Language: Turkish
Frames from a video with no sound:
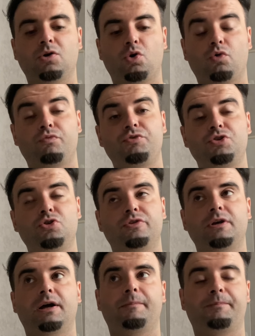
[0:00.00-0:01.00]
O
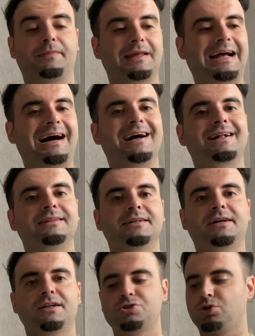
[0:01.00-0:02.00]
videoda
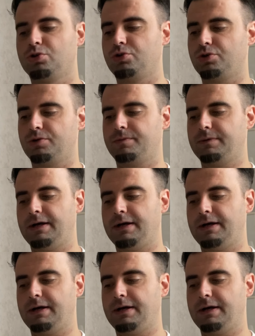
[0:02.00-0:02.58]
akılda kalıcı oluyor.